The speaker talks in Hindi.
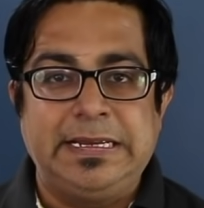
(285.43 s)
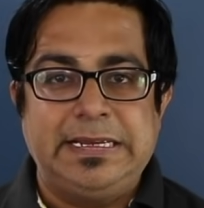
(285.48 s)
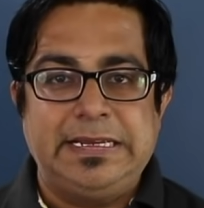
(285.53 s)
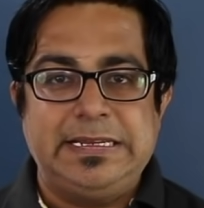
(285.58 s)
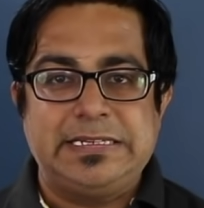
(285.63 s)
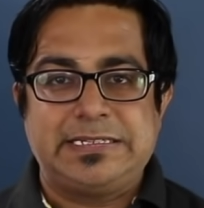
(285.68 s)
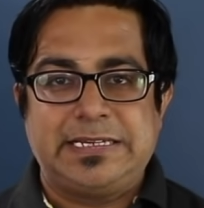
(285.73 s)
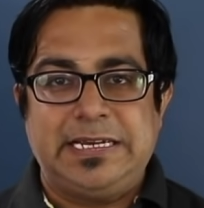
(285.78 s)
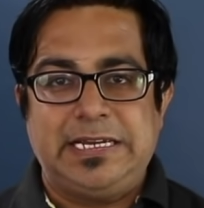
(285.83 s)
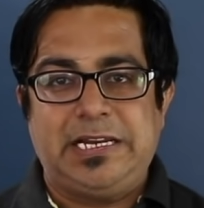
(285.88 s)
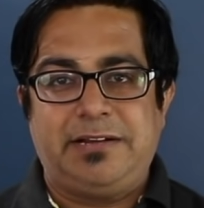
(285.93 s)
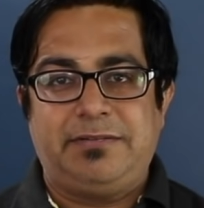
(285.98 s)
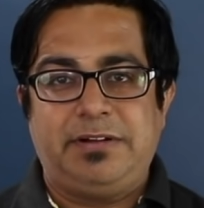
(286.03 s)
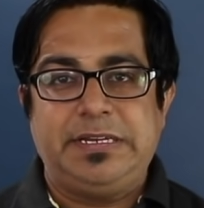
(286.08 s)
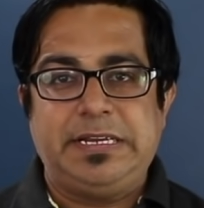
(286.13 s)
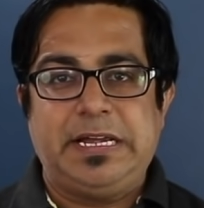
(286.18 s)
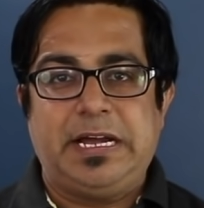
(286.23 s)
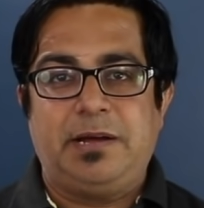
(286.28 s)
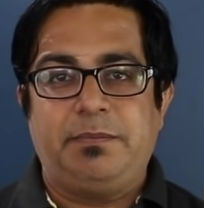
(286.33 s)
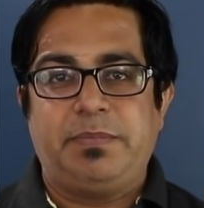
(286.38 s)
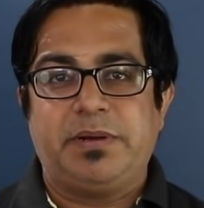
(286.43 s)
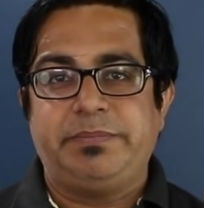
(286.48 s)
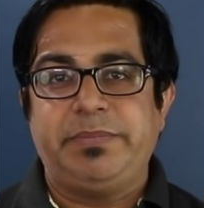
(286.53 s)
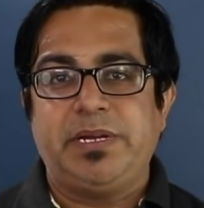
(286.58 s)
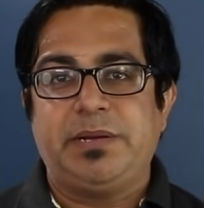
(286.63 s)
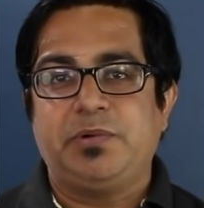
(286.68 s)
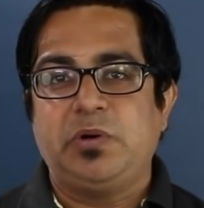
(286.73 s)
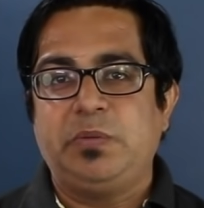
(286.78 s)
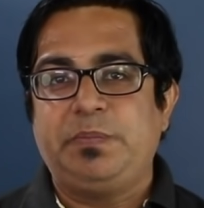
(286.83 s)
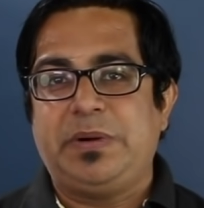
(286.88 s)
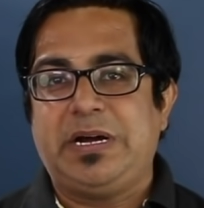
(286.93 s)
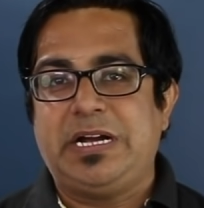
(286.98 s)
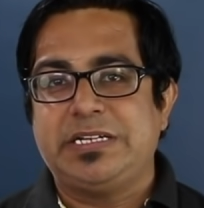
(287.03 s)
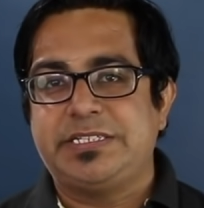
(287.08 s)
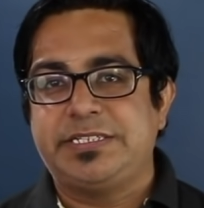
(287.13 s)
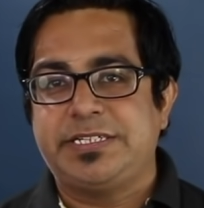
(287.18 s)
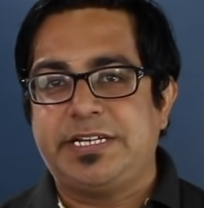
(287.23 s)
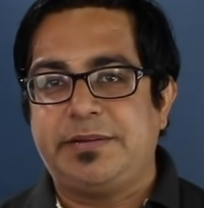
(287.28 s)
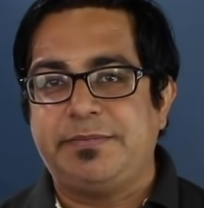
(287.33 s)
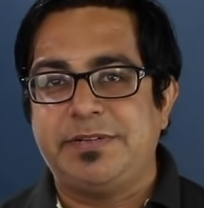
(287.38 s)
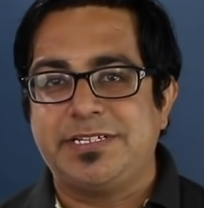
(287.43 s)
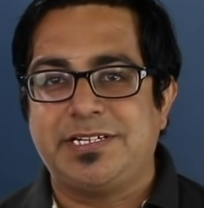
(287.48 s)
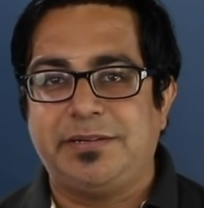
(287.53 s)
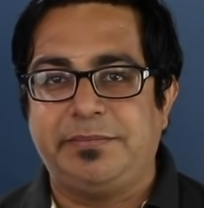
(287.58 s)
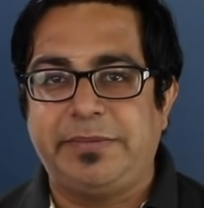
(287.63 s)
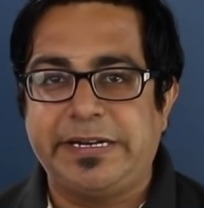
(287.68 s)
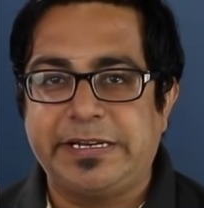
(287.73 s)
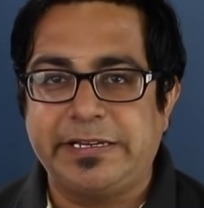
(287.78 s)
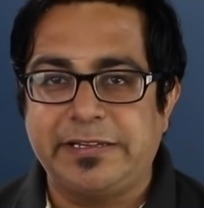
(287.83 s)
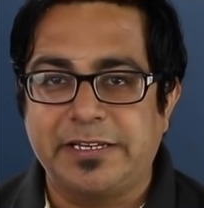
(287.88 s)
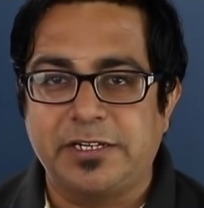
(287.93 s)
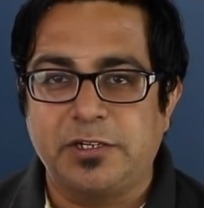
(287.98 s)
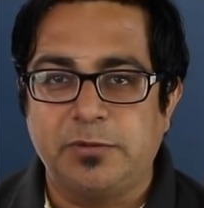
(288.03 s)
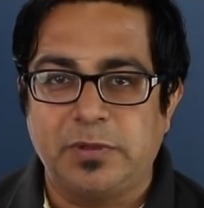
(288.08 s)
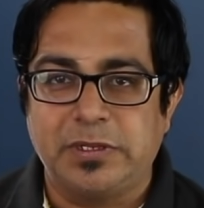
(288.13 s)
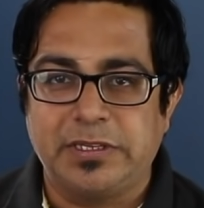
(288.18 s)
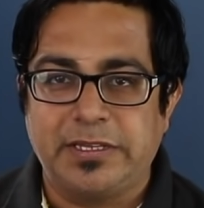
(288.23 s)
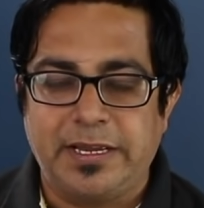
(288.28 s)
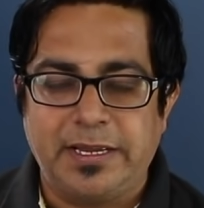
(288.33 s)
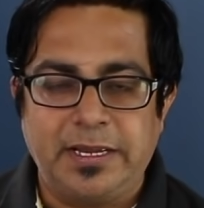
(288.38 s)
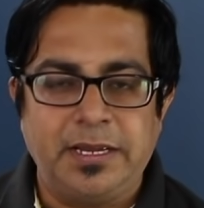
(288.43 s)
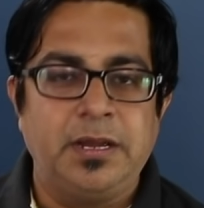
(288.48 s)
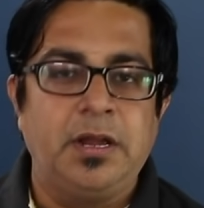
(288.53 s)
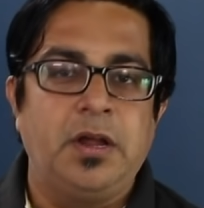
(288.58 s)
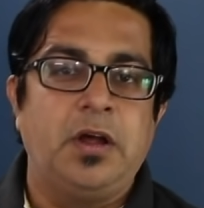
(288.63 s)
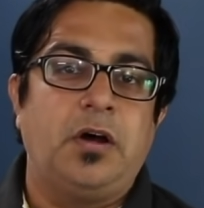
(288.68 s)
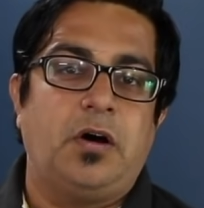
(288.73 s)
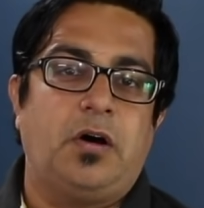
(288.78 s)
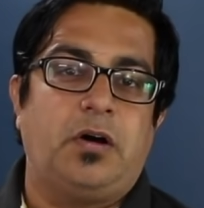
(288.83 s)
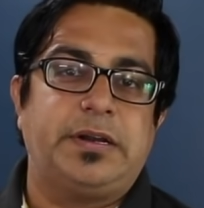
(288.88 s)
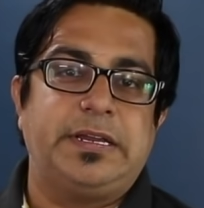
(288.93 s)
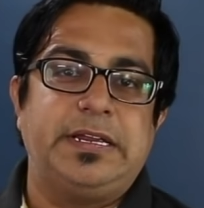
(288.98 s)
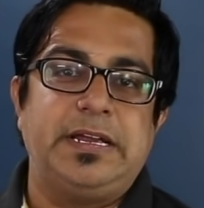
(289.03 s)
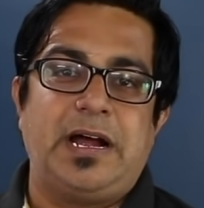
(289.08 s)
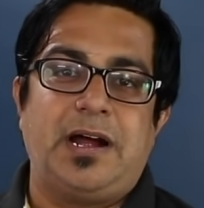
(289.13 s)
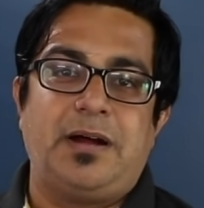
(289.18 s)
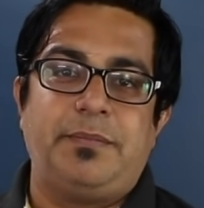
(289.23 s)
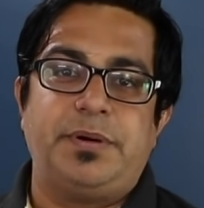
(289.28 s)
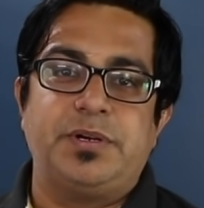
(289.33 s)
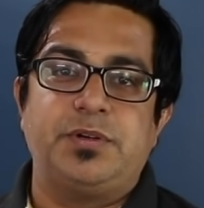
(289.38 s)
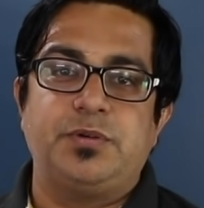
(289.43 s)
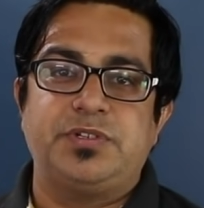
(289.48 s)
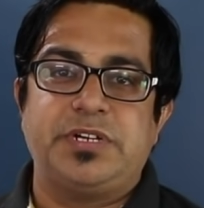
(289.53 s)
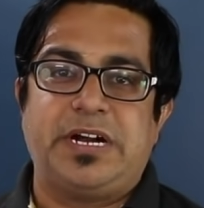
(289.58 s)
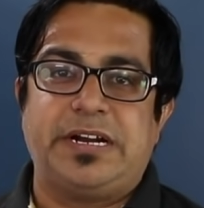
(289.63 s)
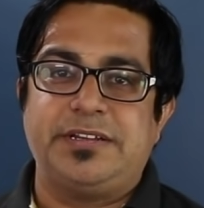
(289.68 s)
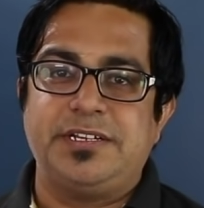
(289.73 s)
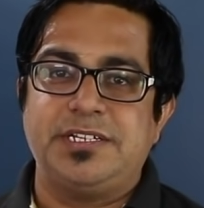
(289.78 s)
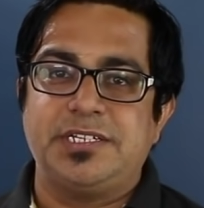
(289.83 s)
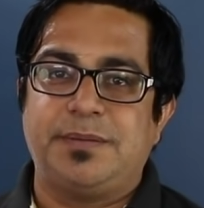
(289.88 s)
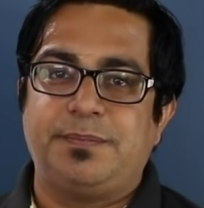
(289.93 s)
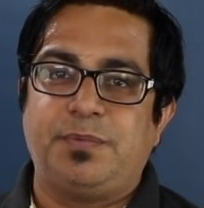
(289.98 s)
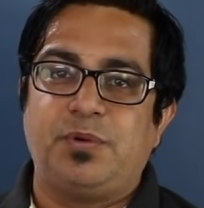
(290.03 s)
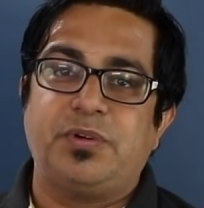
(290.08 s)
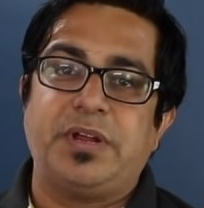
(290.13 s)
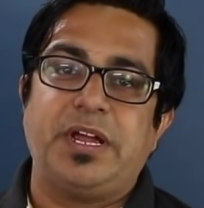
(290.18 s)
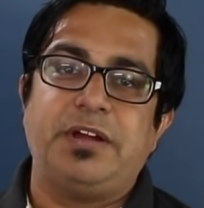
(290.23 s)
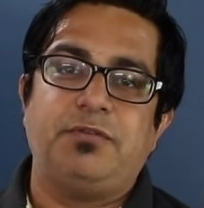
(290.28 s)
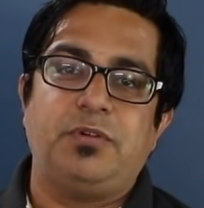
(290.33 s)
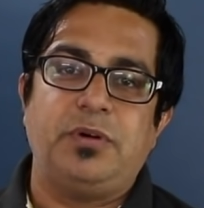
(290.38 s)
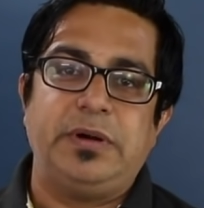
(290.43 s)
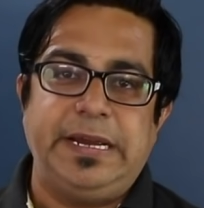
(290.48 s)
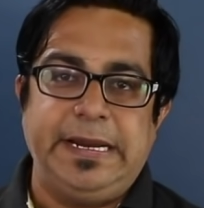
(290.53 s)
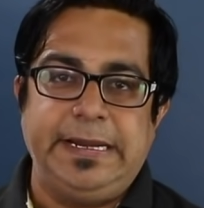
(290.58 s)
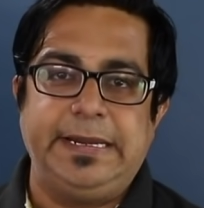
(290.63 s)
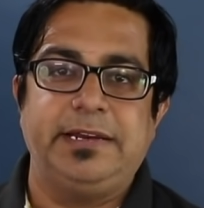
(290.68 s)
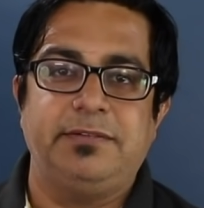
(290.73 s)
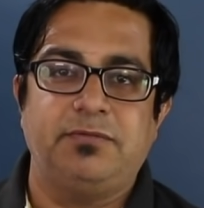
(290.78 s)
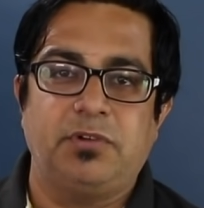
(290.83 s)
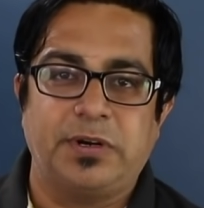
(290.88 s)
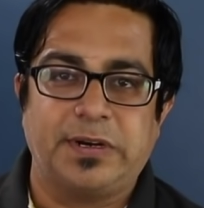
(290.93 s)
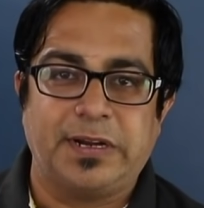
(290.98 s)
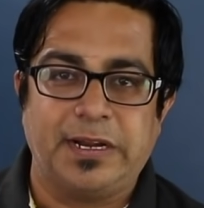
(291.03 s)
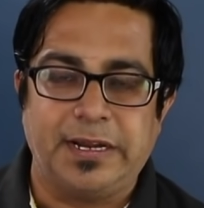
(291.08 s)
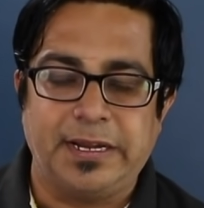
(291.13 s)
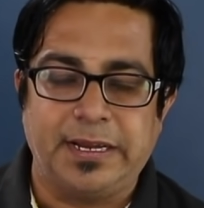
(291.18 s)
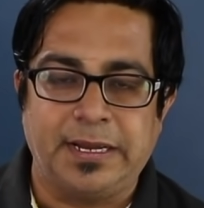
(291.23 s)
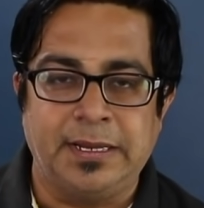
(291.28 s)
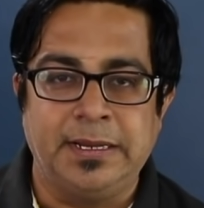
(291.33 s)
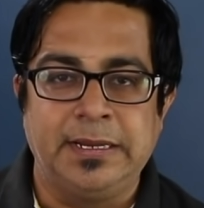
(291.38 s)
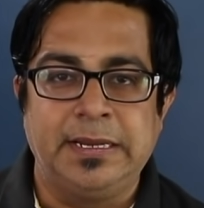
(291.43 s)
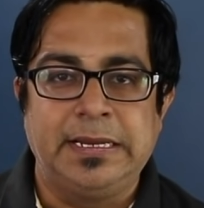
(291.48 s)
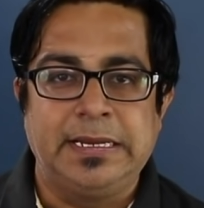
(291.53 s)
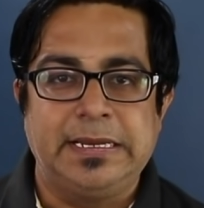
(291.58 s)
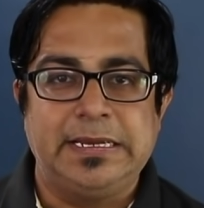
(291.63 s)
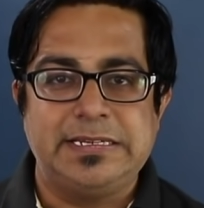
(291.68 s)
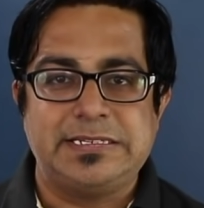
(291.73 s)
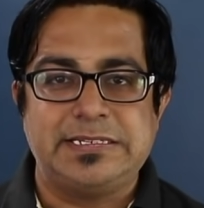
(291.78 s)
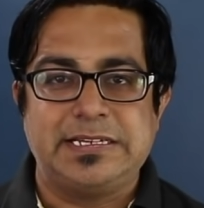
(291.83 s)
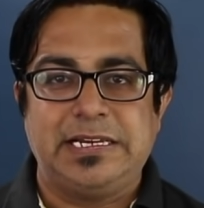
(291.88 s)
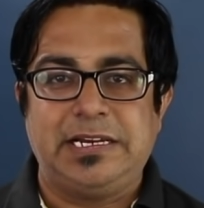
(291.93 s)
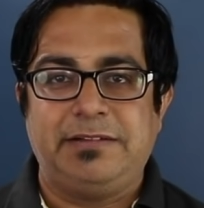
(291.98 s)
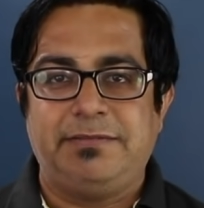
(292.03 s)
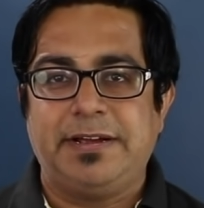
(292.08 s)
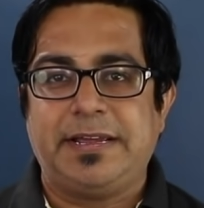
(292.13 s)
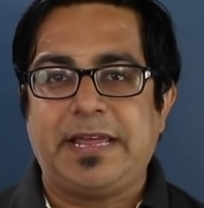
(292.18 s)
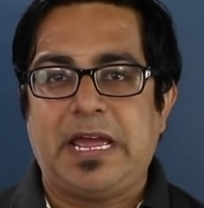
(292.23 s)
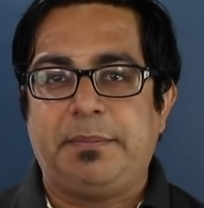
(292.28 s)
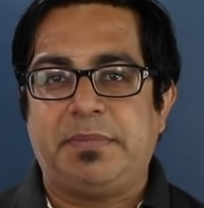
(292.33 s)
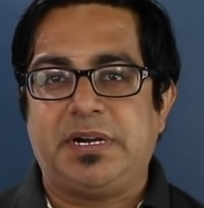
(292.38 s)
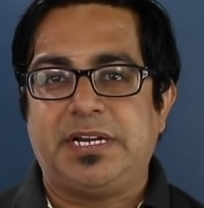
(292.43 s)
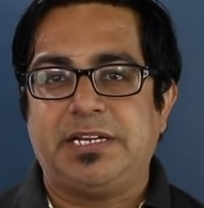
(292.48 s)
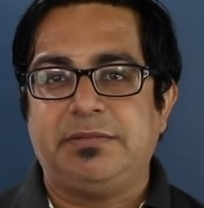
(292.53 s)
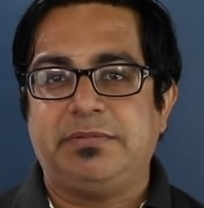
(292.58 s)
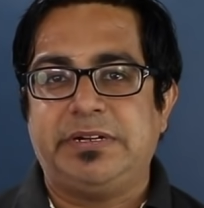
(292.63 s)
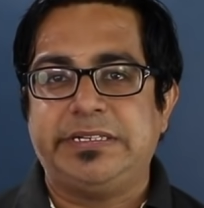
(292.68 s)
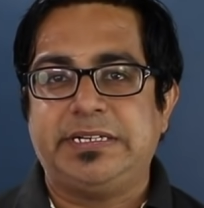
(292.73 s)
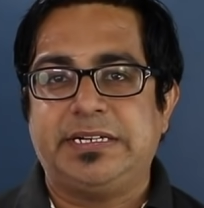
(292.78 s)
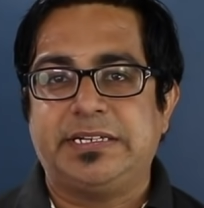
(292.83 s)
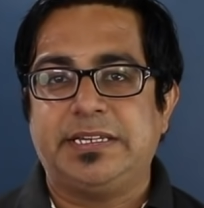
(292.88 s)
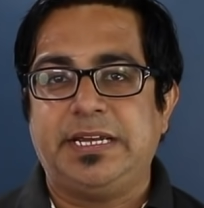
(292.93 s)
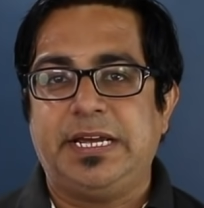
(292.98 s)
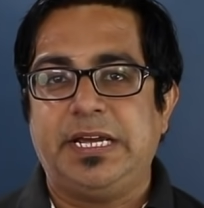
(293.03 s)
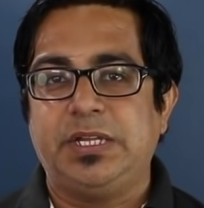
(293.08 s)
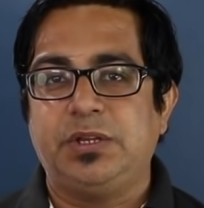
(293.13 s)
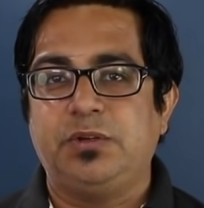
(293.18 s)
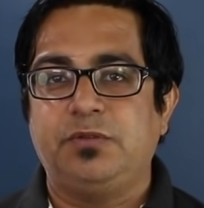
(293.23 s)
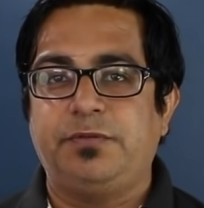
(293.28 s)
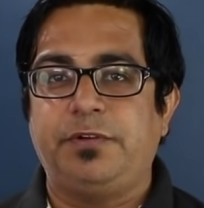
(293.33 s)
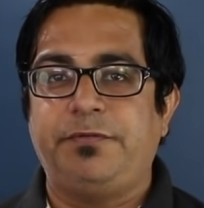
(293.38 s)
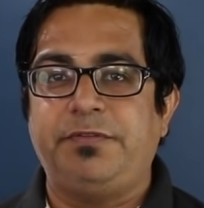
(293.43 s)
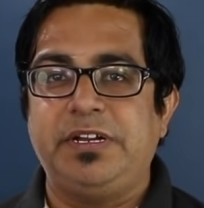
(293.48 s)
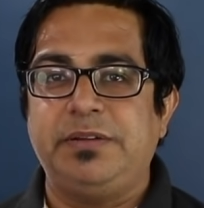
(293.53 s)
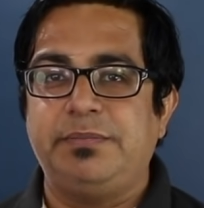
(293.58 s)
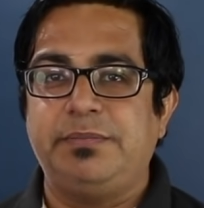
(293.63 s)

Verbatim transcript: इसके अलावा यहाँ पर भी आपको पाँच हज़ार का बैटरी देखने को मिलता है और यहाँ पर जो चार्जिंग सपोर्ट है वो एटीन वोट का है इसके अलावा कैमरा की बात करते हैं तो फिफ्टी